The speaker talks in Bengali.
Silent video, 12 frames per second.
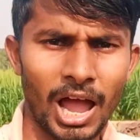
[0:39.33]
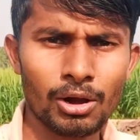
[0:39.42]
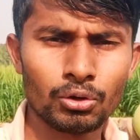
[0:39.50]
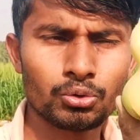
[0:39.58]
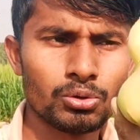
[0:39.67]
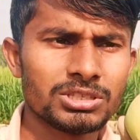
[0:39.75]

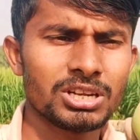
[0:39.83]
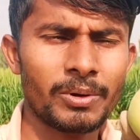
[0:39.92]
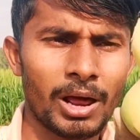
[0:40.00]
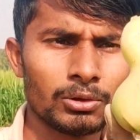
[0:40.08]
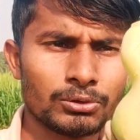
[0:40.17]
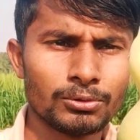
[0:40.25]
আলু তুলছিলাম
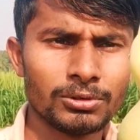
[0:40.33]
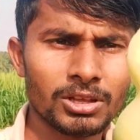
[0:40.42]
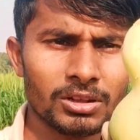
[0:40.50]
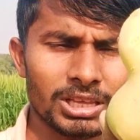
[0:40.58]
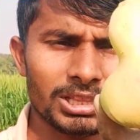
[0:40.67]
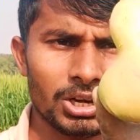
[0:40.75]
আলু তুলতে
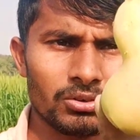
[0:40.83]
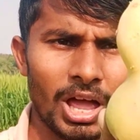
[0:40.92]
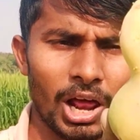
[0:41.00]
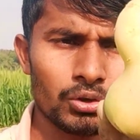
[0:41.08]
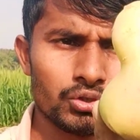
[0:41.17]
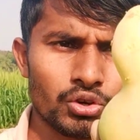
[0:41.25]
তুলতে দেখুন
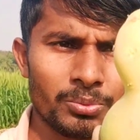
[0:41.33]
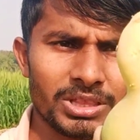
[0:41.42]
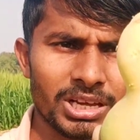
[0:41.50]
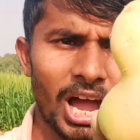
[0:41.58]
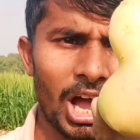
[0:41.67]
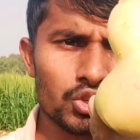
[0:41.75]
আলুর জমি
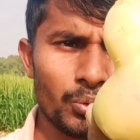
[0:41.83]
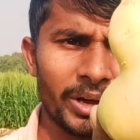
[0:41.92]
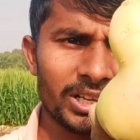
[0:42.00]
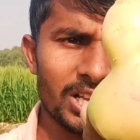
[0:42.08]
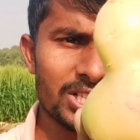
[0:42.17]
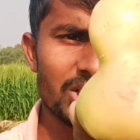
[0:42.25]
থেকে আজও
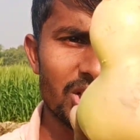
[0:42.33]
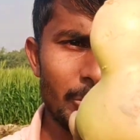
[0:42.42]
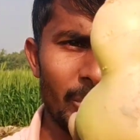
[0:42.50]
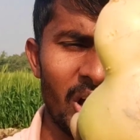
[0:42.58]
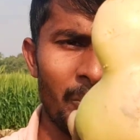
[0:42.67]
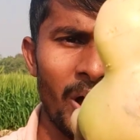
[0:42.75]
একটা জিনিস
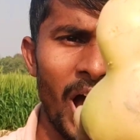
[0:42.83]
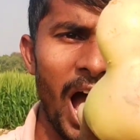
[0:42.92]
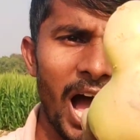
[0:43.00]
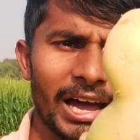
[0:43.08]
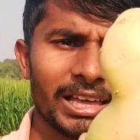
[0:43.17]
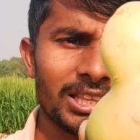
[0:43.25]
পেলাম
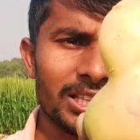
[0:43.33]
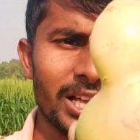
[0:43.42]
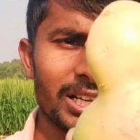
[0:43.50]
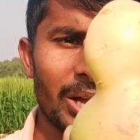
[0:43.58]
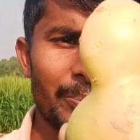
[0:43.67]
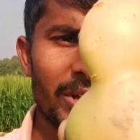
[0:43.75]
আগের দিন
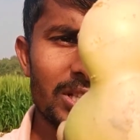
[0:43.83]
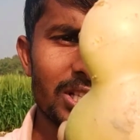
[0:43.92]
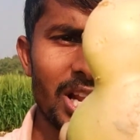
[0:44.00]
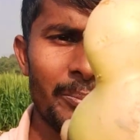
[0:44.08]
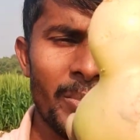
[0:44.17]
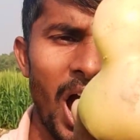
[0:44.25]
একটা
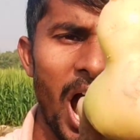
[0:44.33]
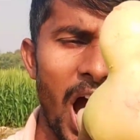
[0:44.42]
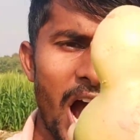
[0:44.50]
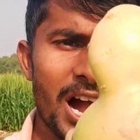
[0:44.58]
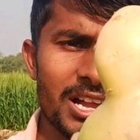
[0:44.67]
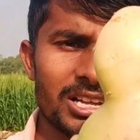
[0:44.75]
পেয়েছিলাম
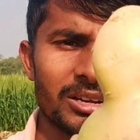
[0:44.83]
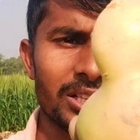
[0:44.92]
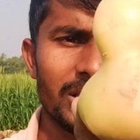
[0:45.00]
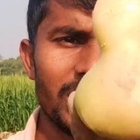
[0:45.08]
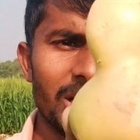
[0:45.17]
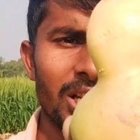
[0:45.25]
হাট
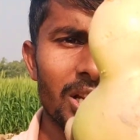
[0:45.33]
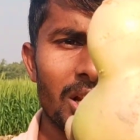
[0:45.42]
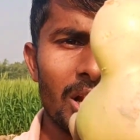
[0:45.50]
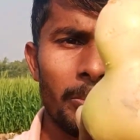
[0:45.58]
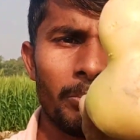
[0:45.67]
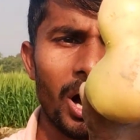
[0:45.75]
ডিল
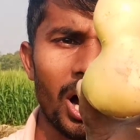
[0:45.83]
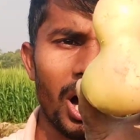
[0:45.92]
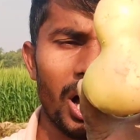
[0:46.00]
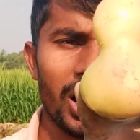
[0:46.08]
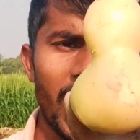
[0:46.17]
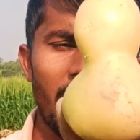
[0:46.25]
বা
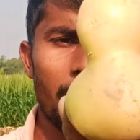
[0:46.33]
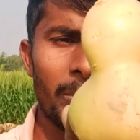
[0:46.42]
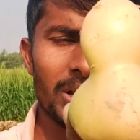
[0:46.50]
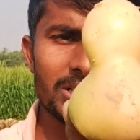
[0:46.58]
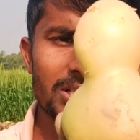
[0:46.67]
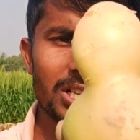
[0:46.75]
লাভ
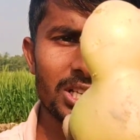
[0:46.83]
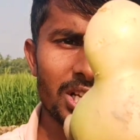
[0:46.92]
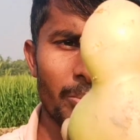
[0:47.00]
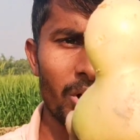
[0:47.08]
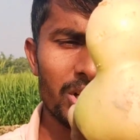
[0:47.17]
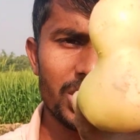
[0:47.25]
মানে যে
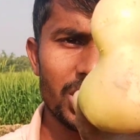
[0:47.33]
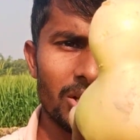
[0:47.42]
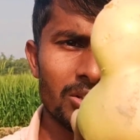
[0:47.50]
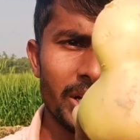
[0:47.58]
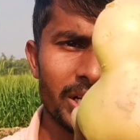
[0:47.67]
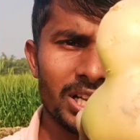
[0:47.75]
যেটা বলে সেই
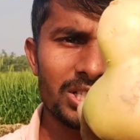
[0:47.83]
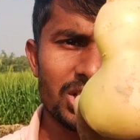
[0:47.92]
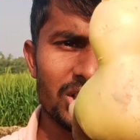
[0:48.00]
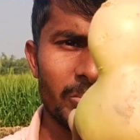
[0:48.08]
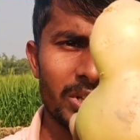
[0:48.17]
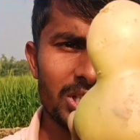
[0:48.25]
ধরনের একটা
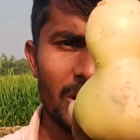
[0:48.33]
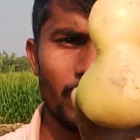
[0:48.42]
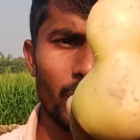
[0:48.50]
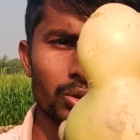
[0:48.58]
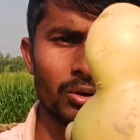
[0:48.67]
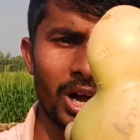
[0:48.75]
জিনিস পেয়েছিলাম
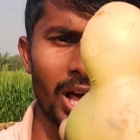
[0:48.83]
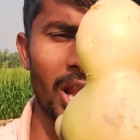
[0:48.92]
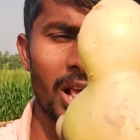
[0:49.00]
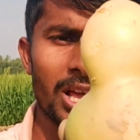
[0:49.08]
গতকাল